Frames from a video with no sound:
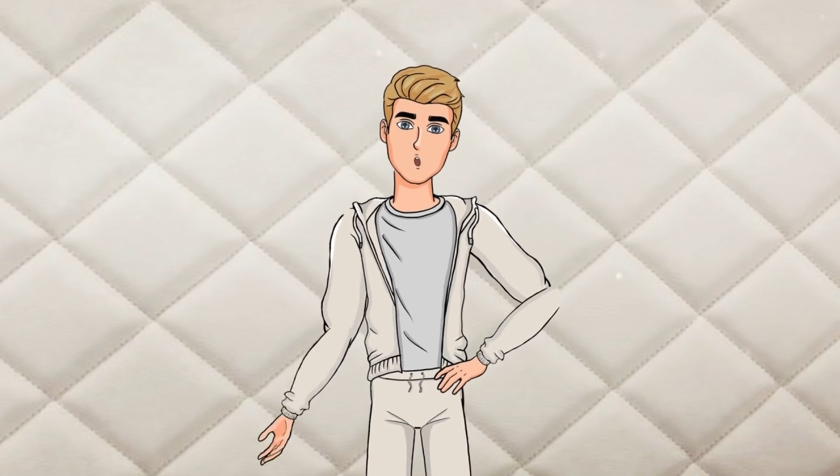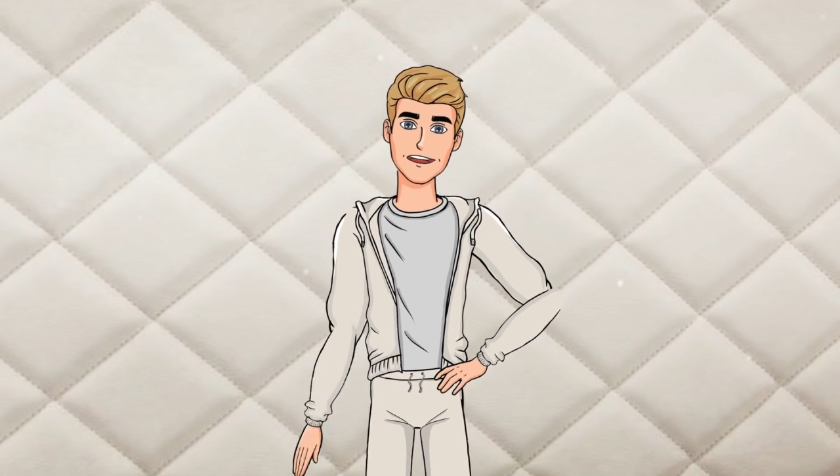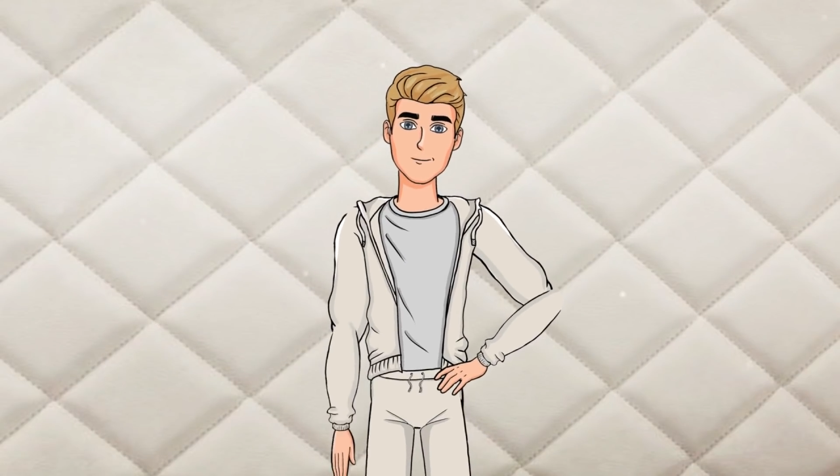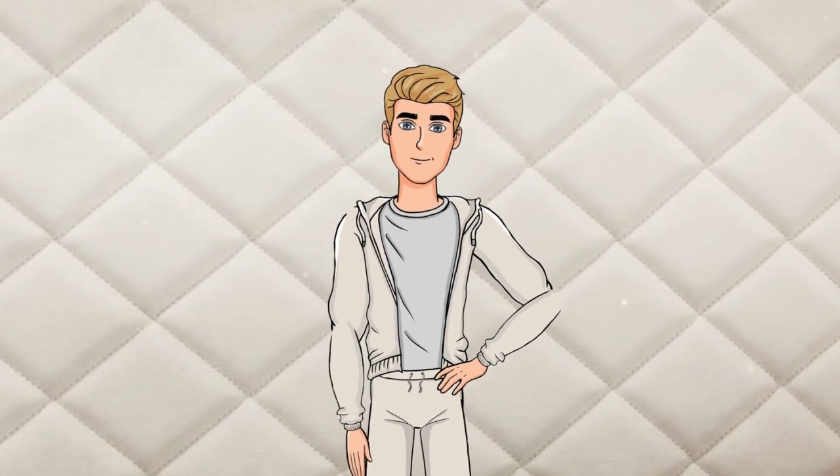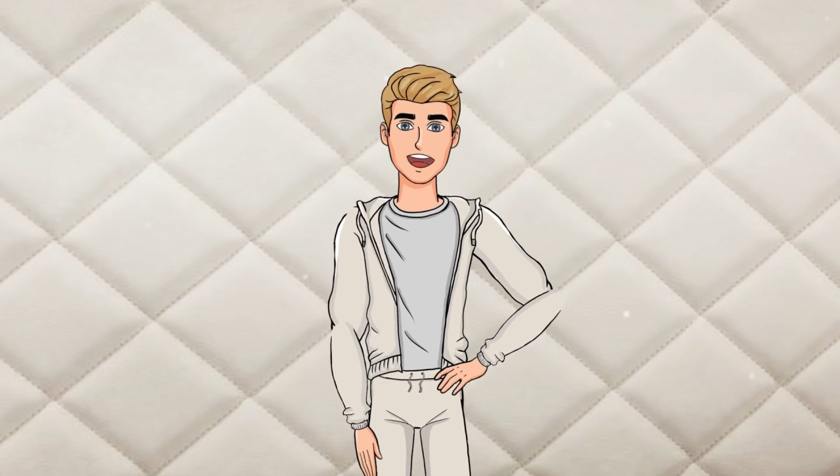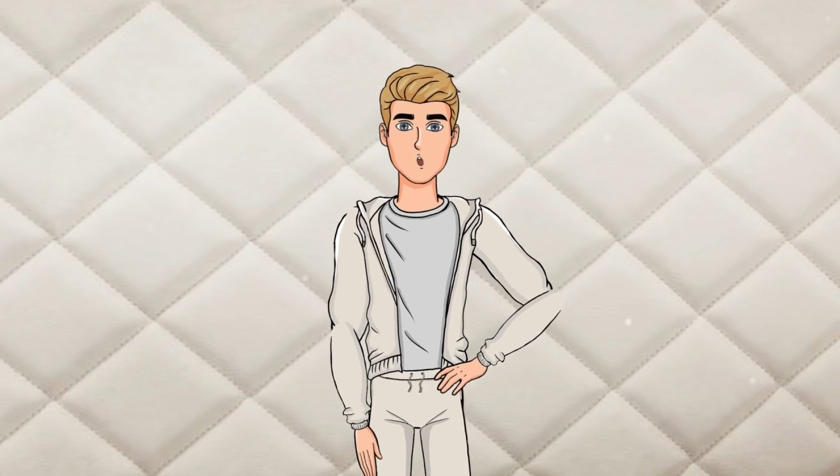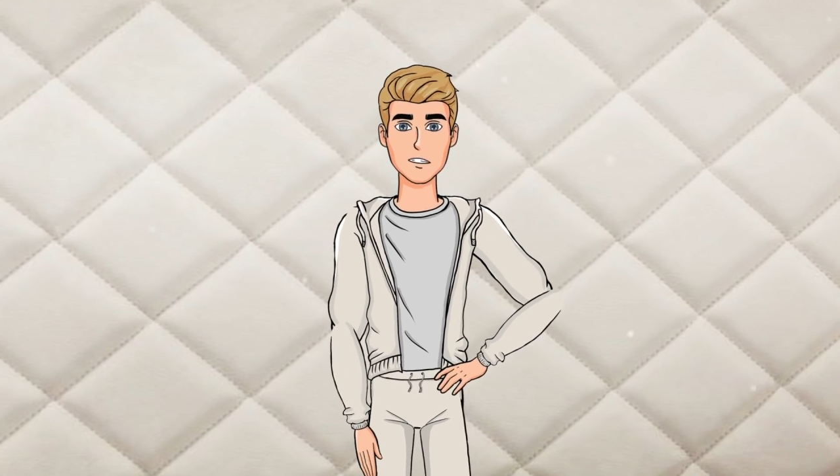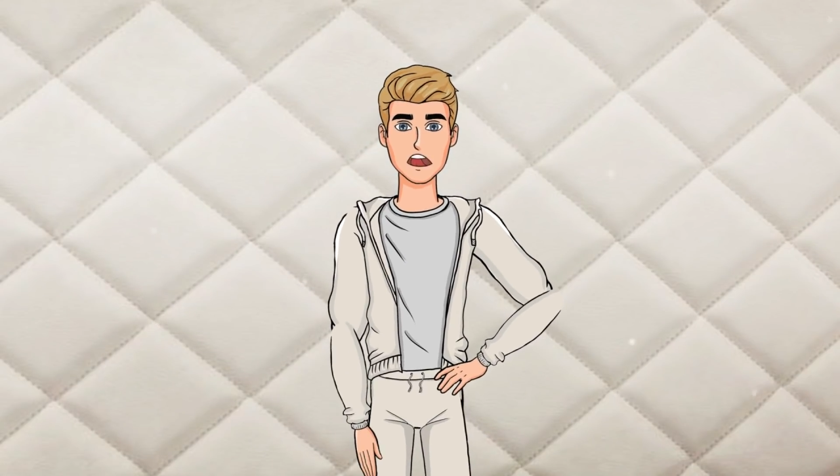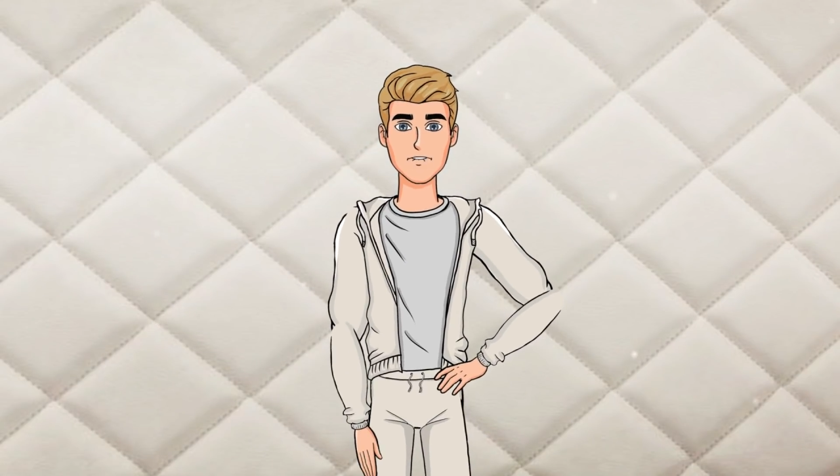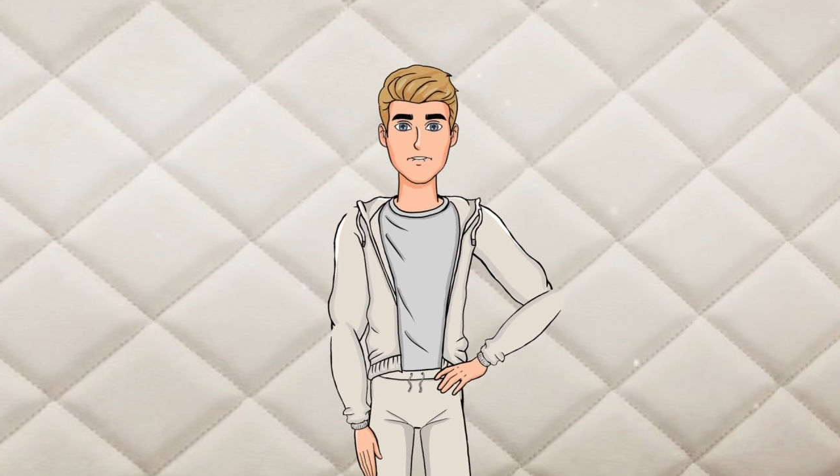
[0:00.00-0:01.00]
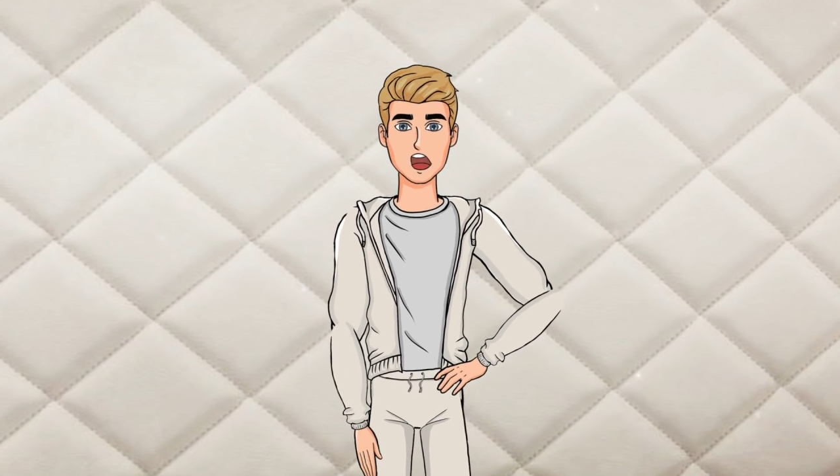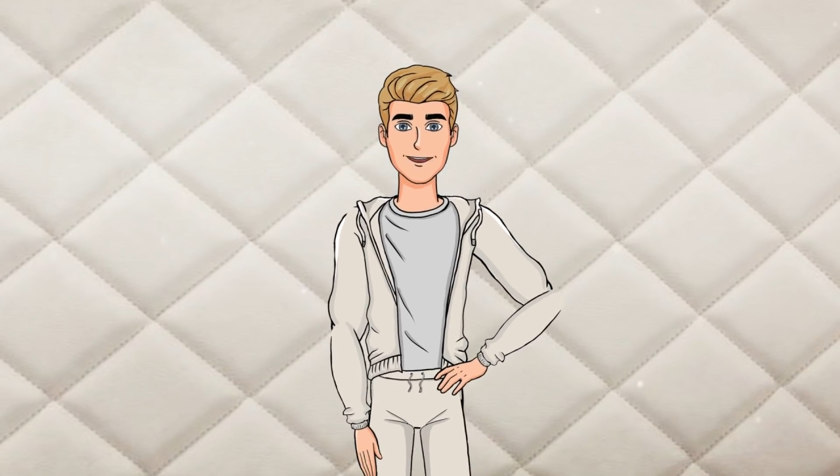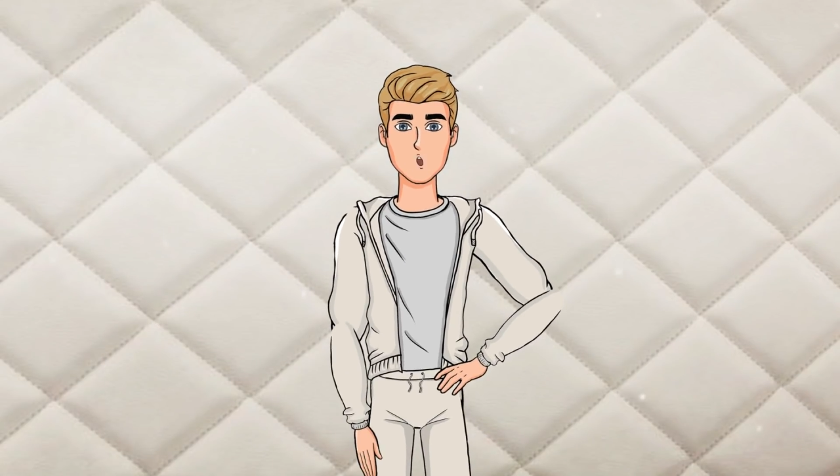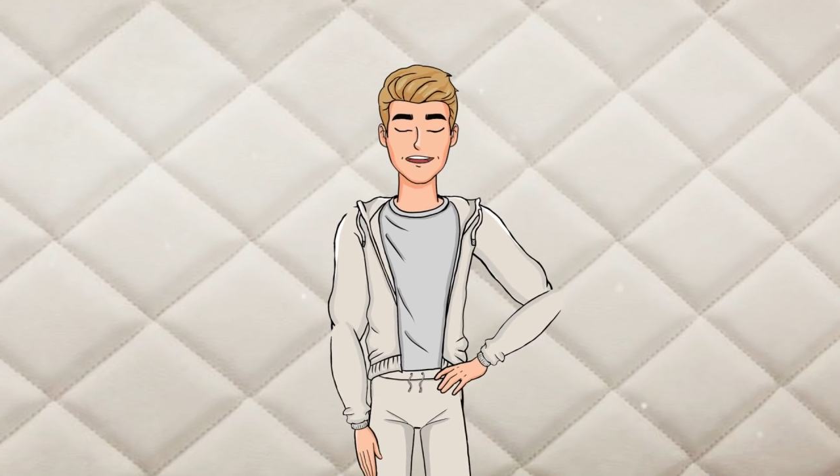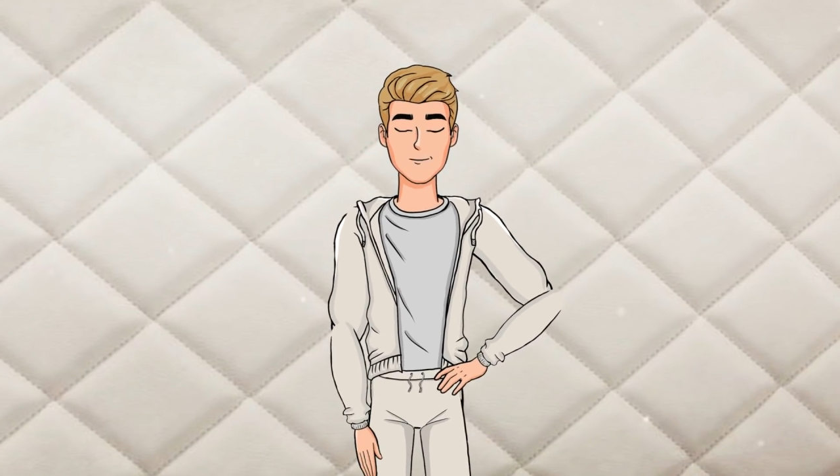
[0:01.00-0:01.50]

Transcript: siamo arrivati alla porta del